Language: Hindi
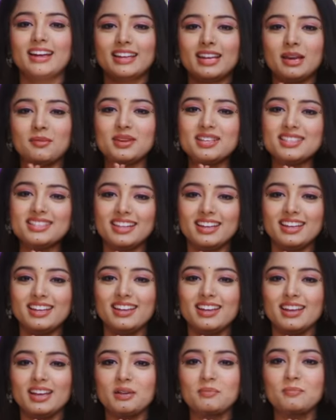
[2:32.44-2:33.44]
नमस्ते
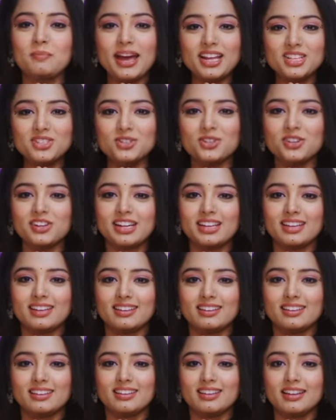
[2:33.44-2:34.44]
मैं
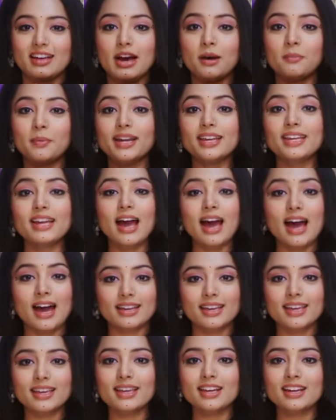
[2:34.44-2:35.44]
चुनरी हमारी
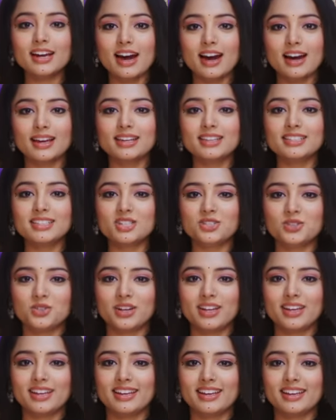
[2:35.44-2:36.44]
आगे की कहानी से
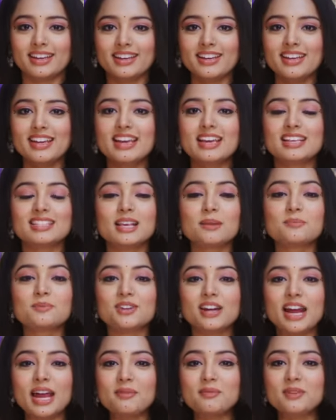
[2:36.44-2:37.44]
जुड़ने के लिए
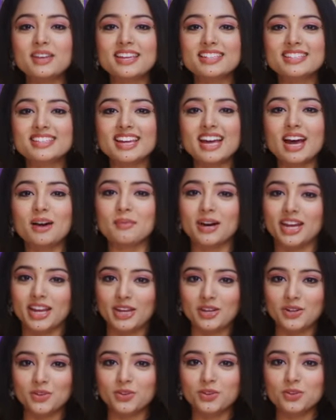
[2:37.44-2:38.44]
सब्सक्राइब कीजिए हमारा
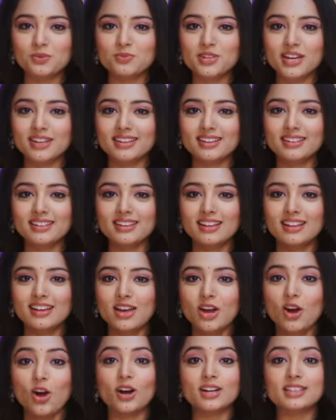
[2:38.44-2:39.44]
यूट्यूब
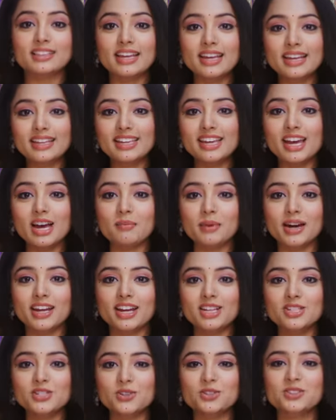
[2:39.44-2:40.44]
चैनल और देखिए
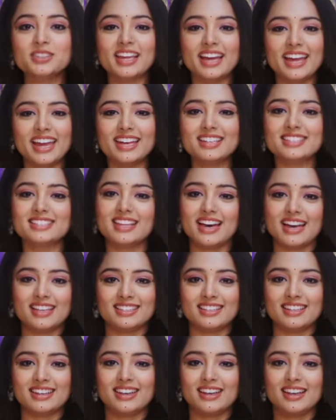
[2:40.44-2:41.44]
हमारा शो दहेज
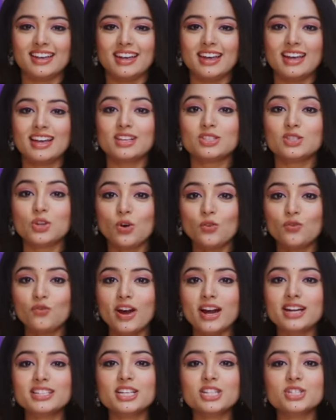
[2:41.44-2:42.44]
दासी
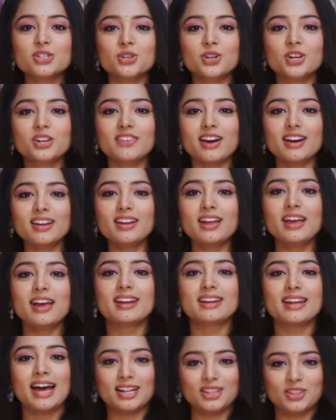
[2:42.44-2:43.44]
सोमवार से शुक्रवार
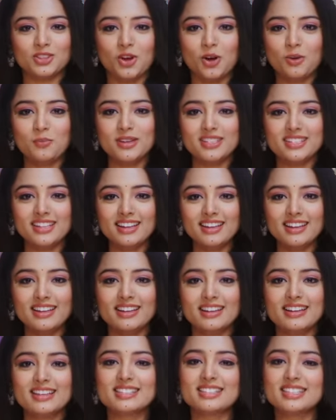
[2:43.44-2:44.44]
रात नौ बजे
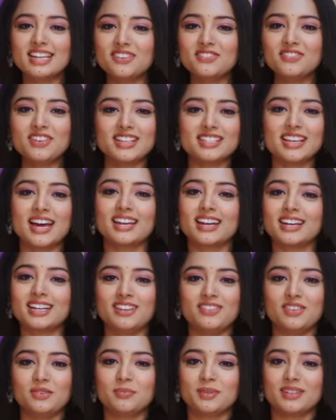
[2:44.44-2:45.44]
सिर्फ नज़ारा
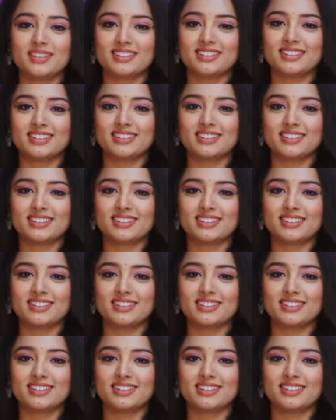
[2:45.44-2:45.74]
टीवी पर